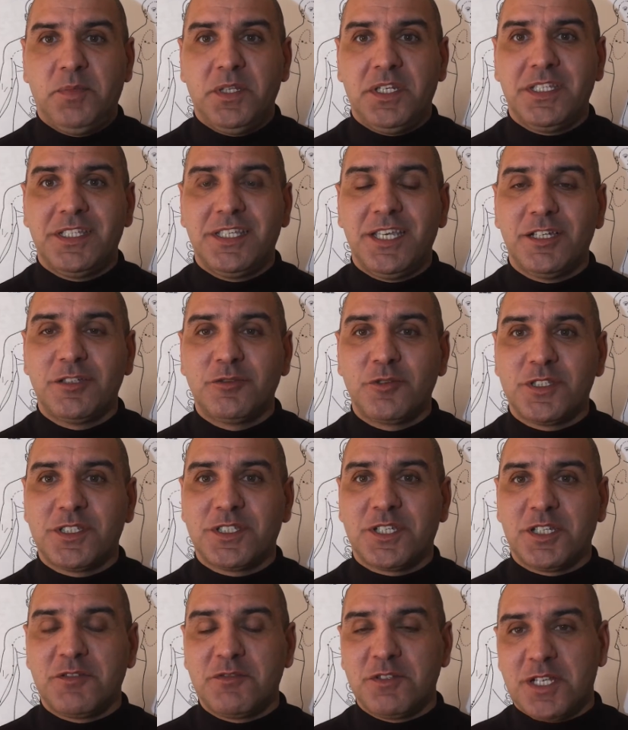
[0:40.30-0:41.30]
перед
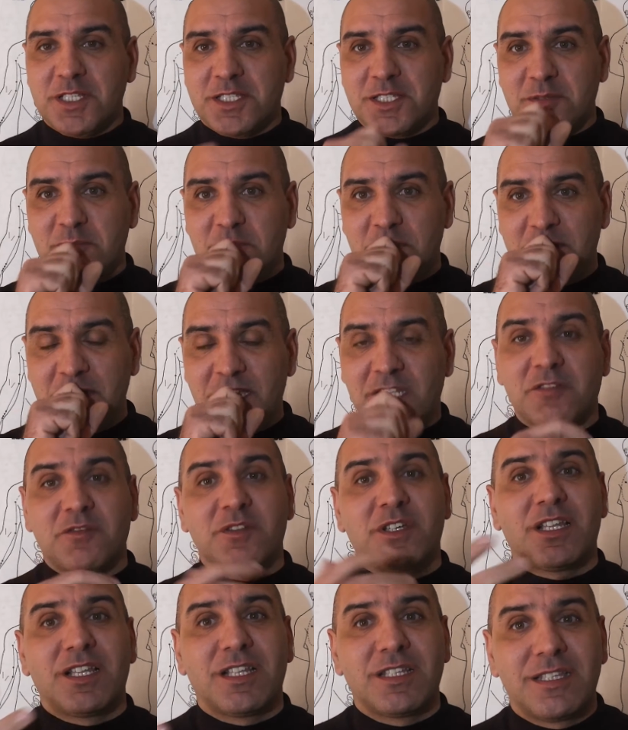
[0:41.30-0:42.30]
диагностикой 12 меридианов
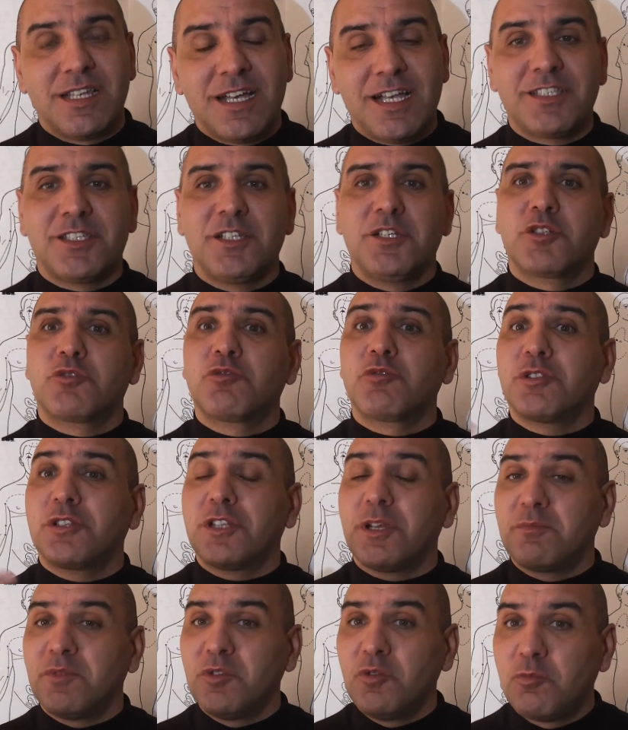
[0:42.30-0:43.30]
голодать или что-то
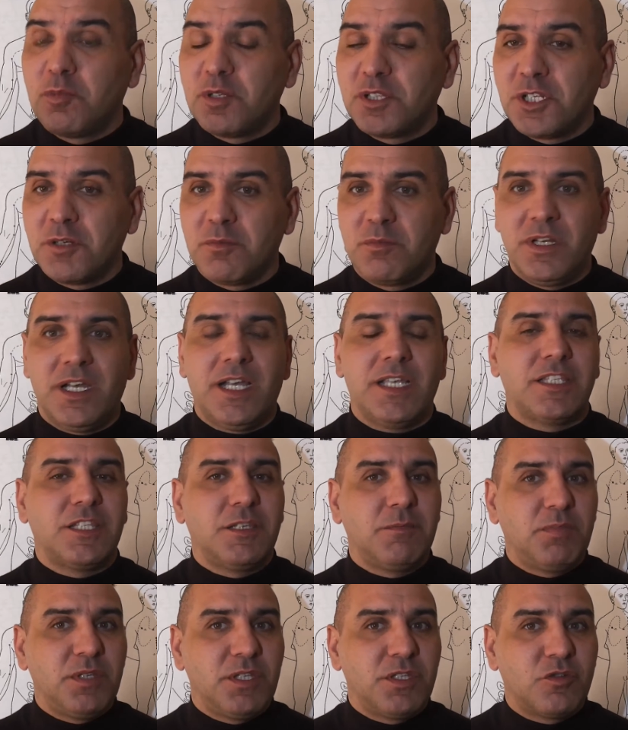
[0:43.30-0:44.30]
там не употреблять,
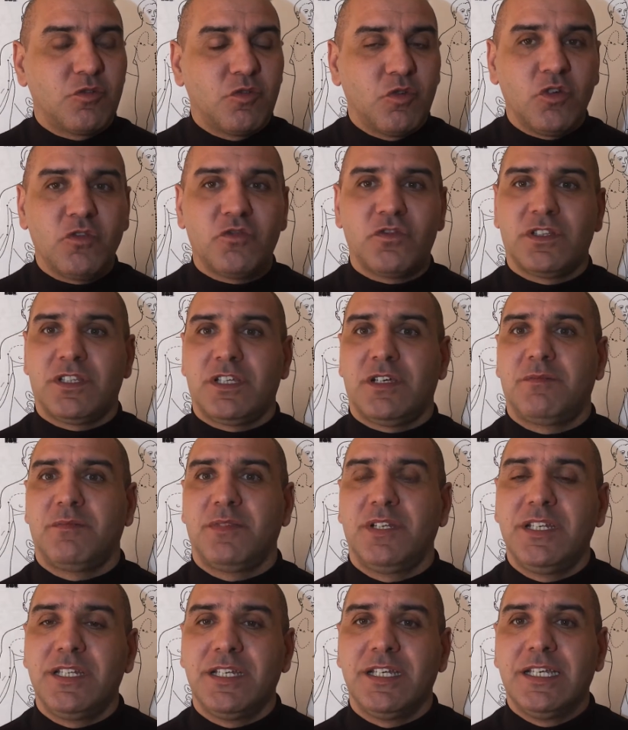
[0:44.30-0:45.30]
не пить кофе там,
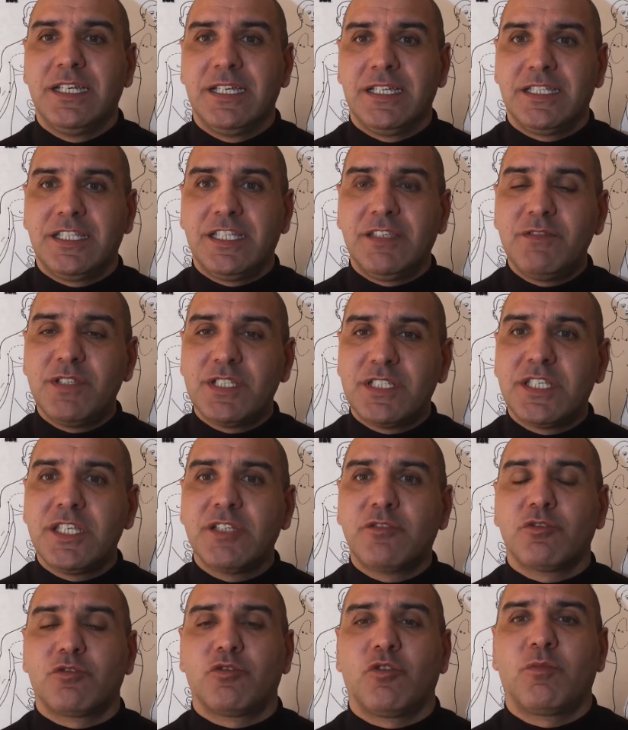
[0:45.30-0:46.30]
или не вести
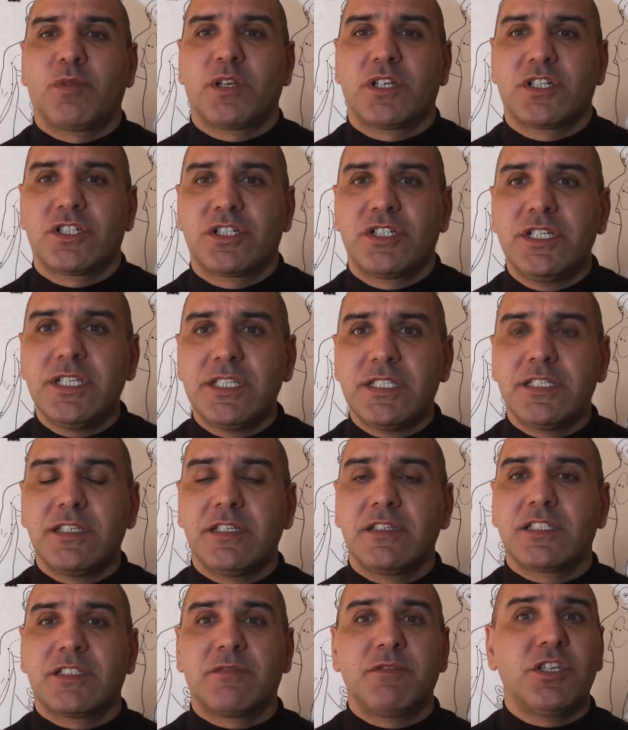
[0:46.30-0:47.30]
тот образ
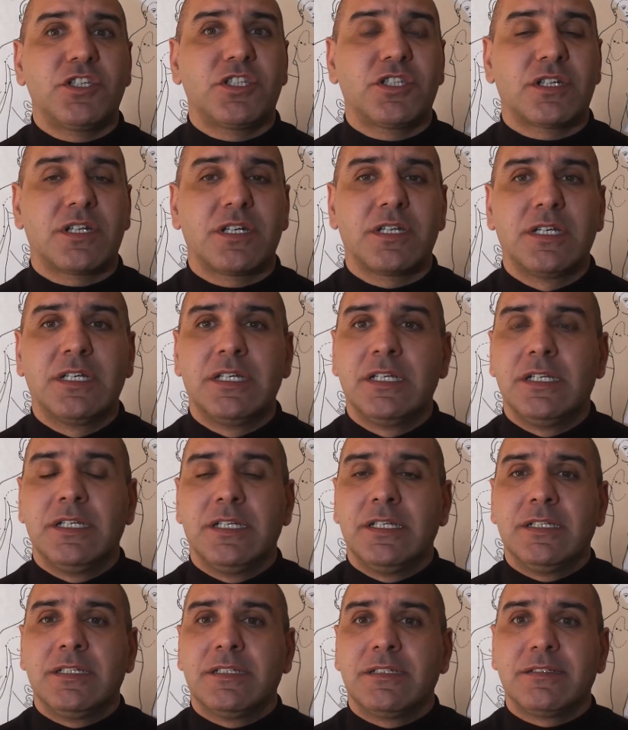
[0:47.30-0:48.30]
жизни с вечера.
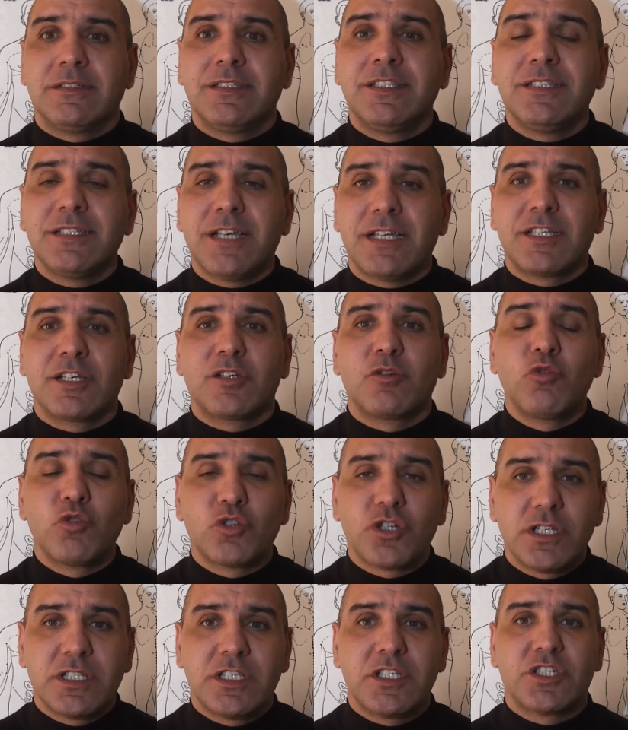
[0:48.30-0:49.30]
Не надо,
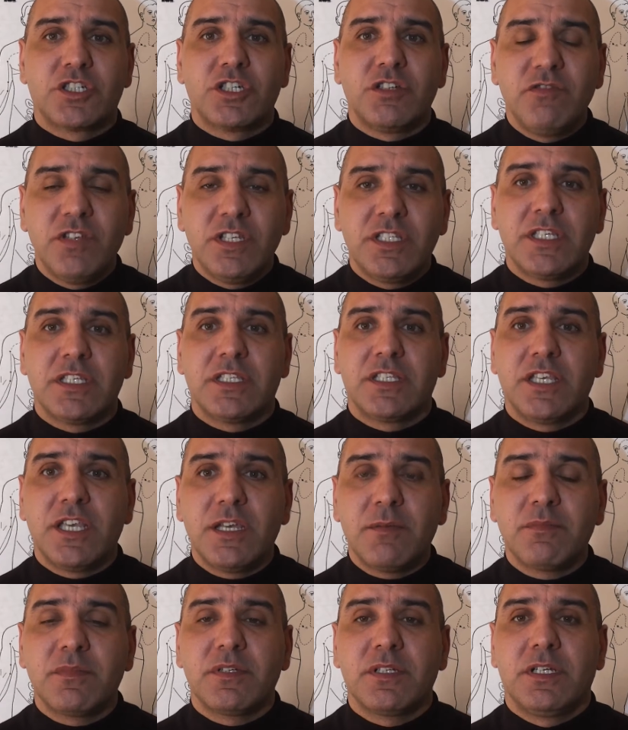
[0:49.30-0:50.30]
кушайте, живите
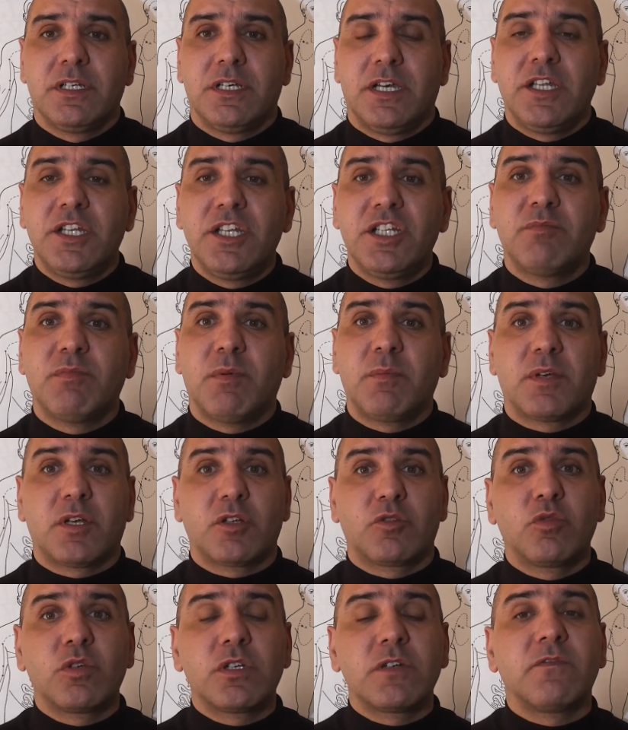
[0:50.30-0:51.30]
тем ритмом,
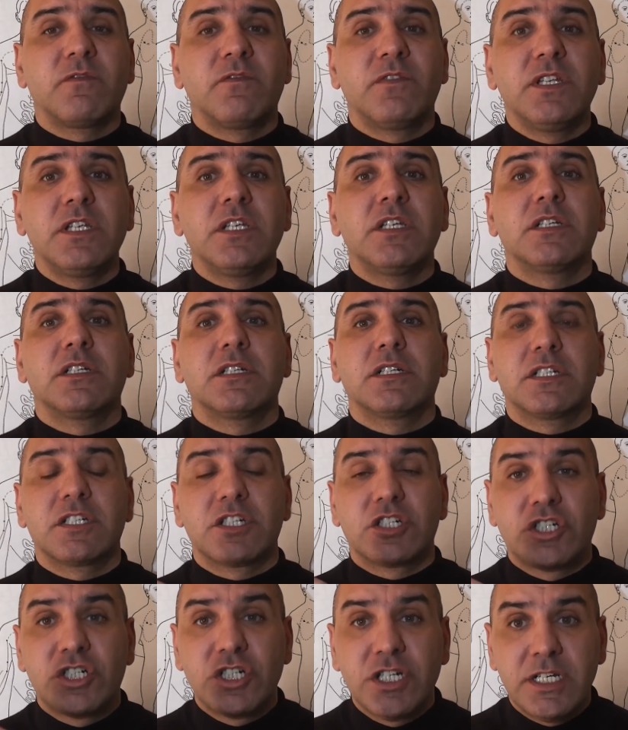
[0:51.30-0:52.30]
которым вы
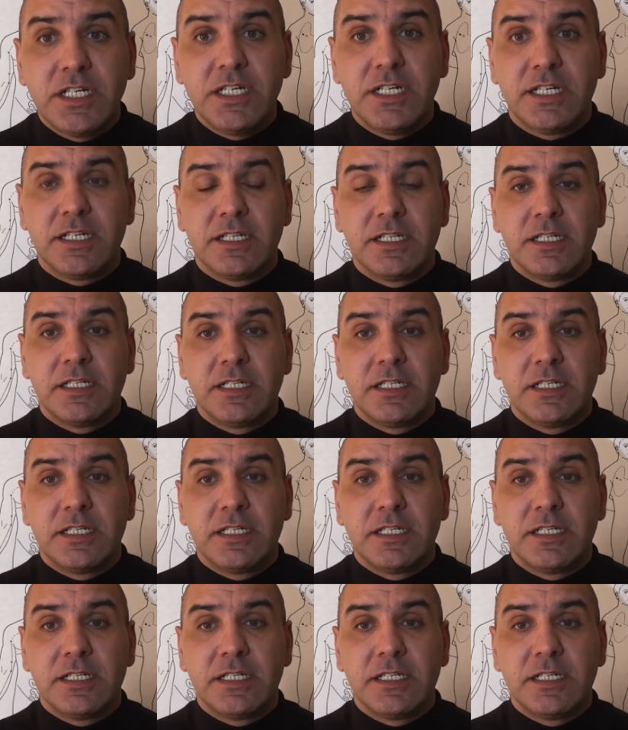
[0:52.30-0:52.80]
жили.